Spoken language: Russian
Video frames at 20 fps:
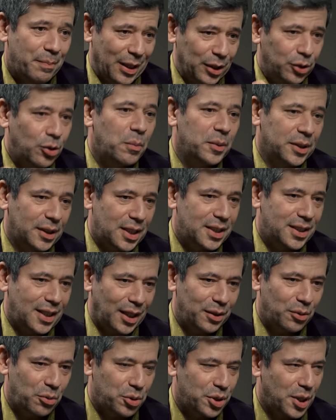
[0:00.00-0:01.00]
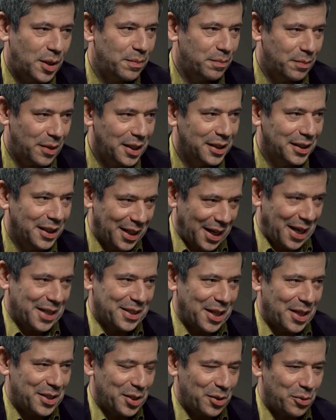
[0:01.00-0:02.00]
Потом это стало уже, благодаря,
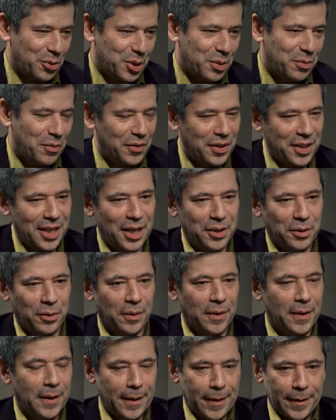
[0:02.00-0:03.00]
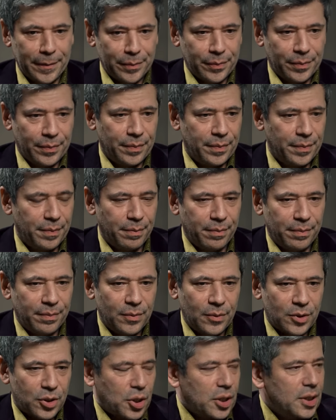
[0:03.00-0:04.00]
кстати, русскому влиянию.
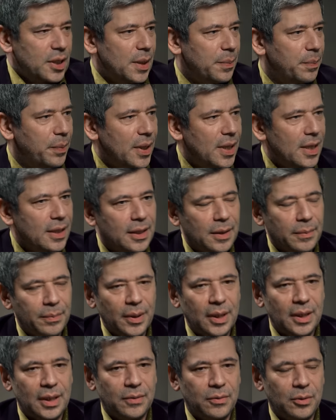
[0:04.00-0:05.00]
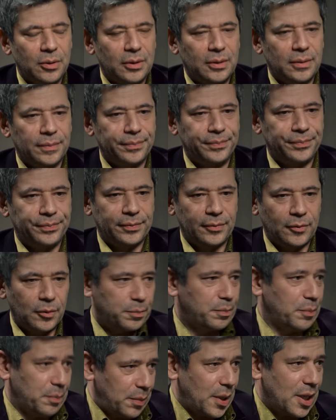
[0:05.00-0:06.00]
Совершенно не принято было, вот,
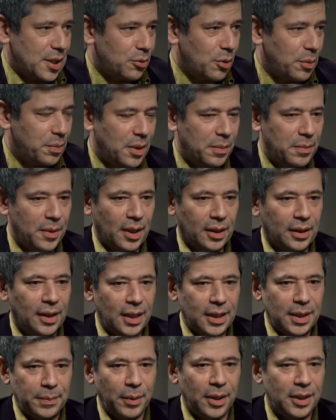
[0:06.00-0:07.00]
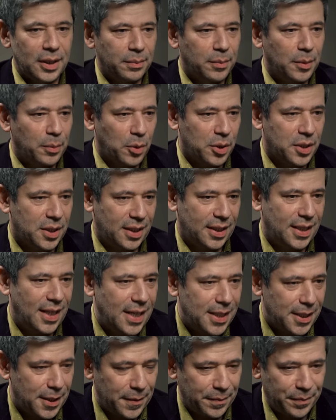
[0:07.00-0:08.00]
ну, простой пример, да, не принято было просто
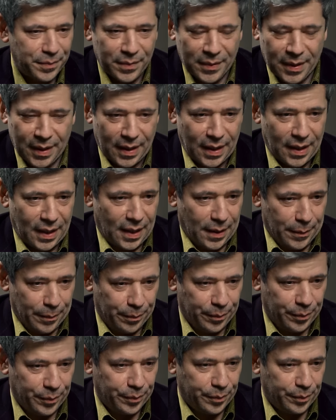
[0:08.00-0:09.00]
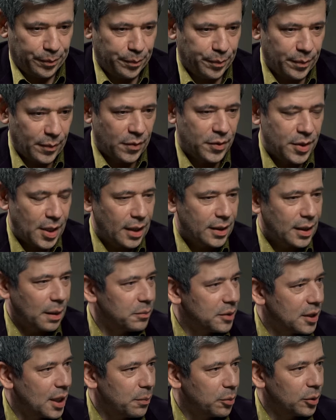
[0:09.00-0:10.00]
сесть, взять
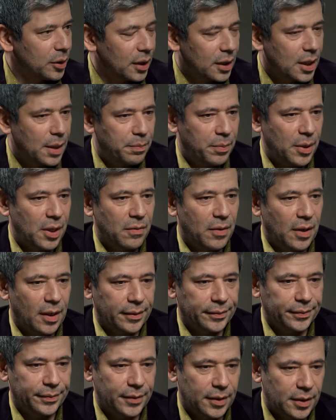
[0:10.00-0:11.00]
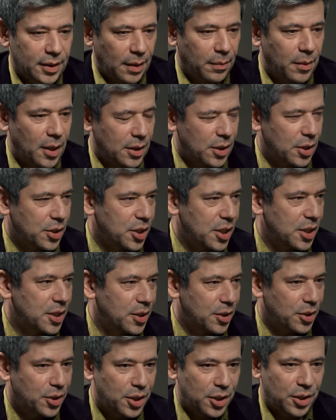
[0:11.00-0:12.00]
там три бутылки пива, собраться
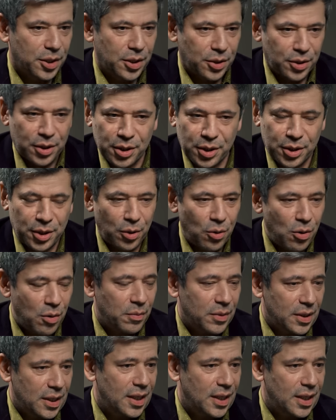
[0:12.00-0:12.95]
шесть, шесть, шестером